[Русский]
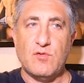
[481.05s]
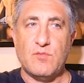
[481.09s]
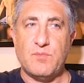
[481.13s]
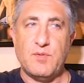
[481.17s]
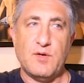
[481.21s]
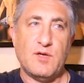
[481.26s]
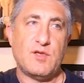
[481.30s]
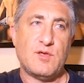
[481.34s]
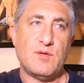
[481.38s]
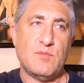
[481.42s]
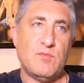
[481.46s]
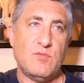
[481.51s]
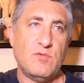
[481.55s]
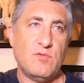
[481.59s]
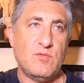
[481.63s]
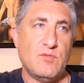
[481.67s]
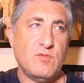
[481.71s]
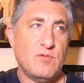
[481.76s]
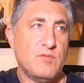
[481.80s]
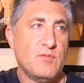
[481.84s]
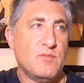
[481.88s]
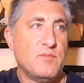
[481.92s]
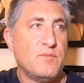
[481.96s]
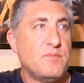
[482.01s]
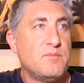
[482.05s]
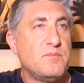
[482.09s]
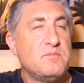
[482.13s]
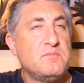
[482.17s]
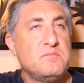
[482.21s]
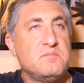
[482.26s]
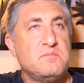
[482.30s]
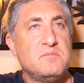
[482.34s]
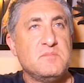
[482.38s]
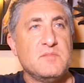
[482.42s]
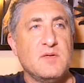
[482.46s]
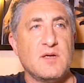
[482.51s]
Вот, поэтому,
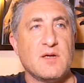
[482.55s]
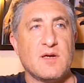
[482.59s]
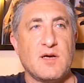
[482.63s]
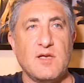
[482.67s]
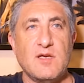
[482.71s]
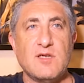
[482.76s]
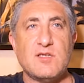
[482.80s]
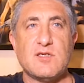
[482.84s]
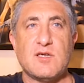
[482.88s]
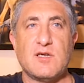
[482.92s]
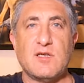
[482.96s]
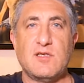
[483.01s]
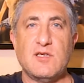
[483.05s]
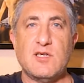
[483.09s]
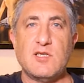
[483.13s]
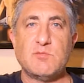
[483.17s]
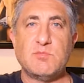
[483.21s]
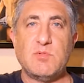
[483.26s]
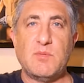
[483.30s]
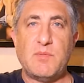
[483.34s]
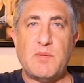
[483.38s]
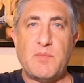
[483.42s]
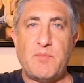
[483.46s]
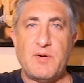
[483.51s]
конечно, хотелось бы